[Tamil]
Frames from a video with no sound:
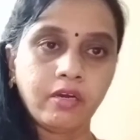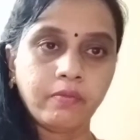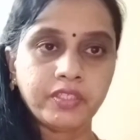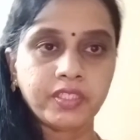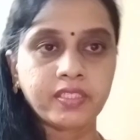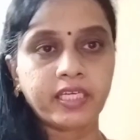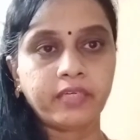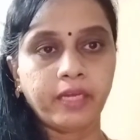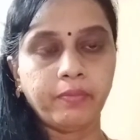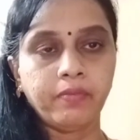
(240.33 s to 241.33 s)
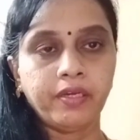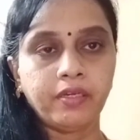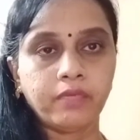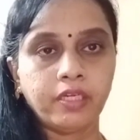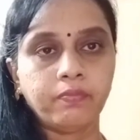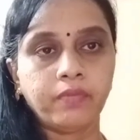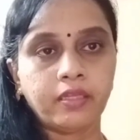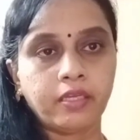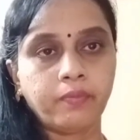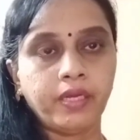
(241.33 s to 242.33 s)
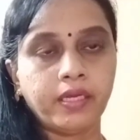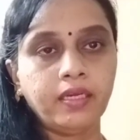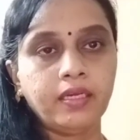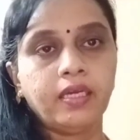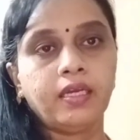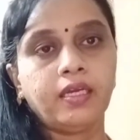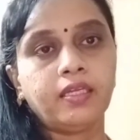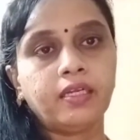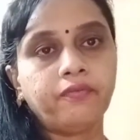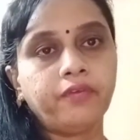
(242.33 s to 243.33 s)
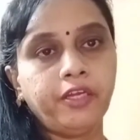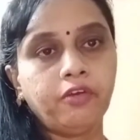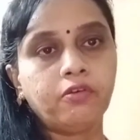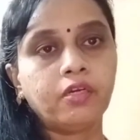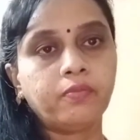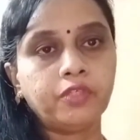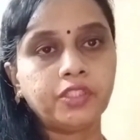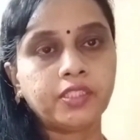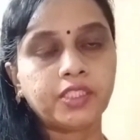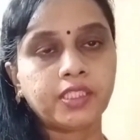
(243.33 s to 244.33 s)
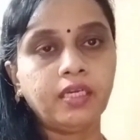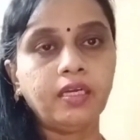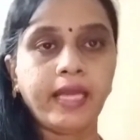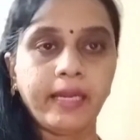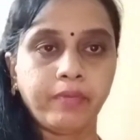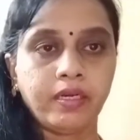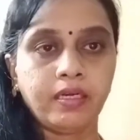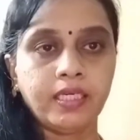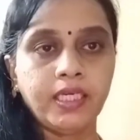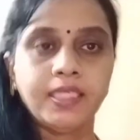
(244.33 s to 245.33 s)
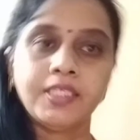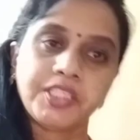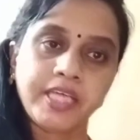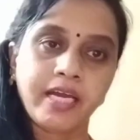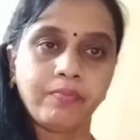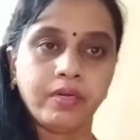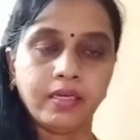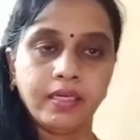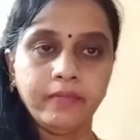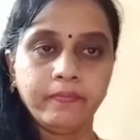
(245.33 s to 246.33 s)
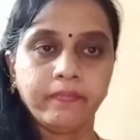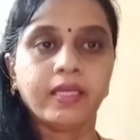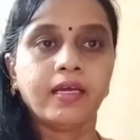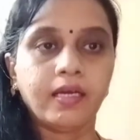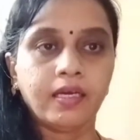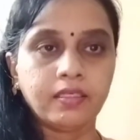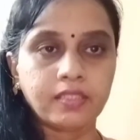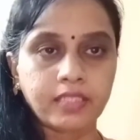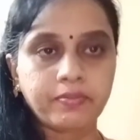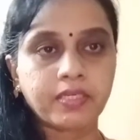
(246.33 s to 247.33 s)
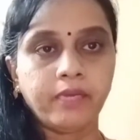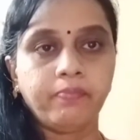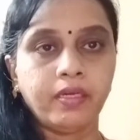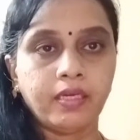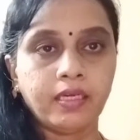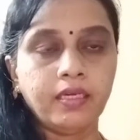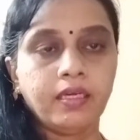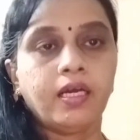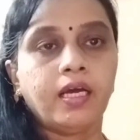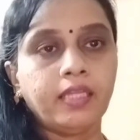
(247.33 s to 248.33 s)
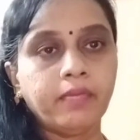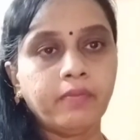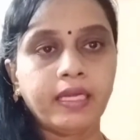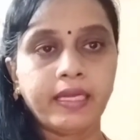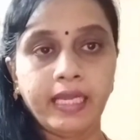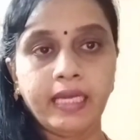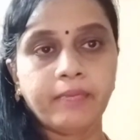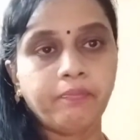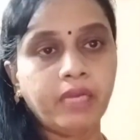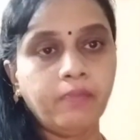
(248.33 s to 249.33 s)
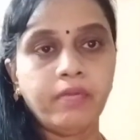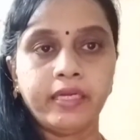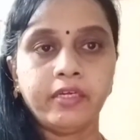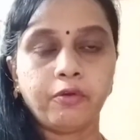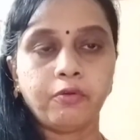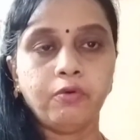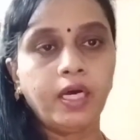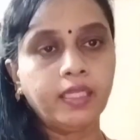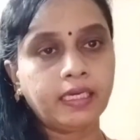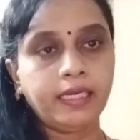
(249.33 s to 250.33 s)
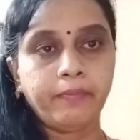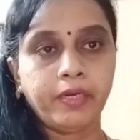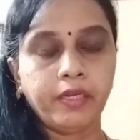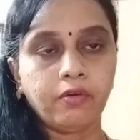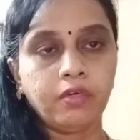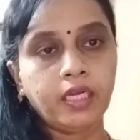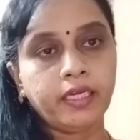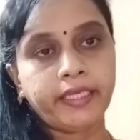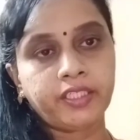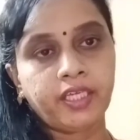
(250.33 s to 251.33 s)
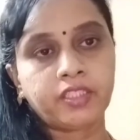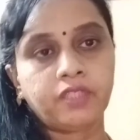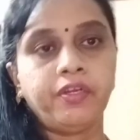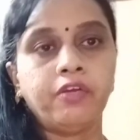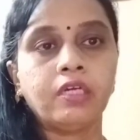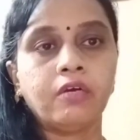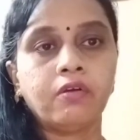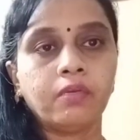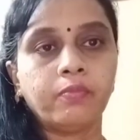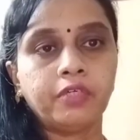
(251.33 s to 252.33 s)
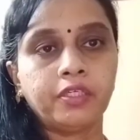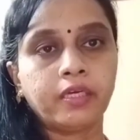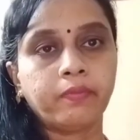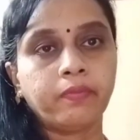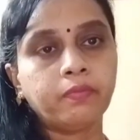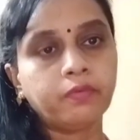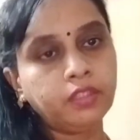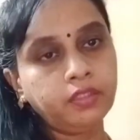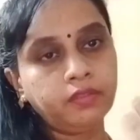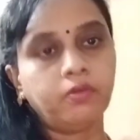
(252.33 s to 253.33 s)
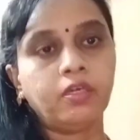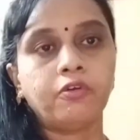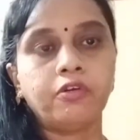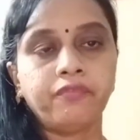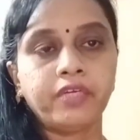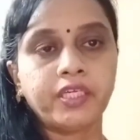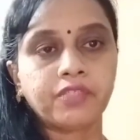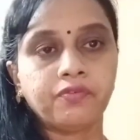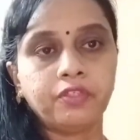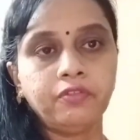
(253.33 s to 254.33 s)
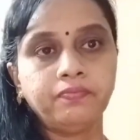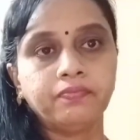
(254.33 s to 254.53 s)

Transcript: காம்பினேஷன் ஸ்கின் எப்படி மெயின்டைன் பண்ணி பார்த்துருப்பீங்க இந்த வீடியோ உங்களுக்கு பிடிச்சிருந்துச்சுன்னா லைக் பண்ணுங்கள் ஷேர் பண்ணுங்கள் சப்ஸ்கிரைப் பண்ணுங்கள் அதே மாதிரி கீழே பெல் பட்டன் இருக்கும் அதை கிளிக் பண்ணிக்கோங்க நான் நெக்ஸ்ட் நெக்ஸ்ட் வீடியோ நான் உங்களுக்கு இருப்ப போது உங்களுக்கு நோட்டிஃபிகேஷன் வரும்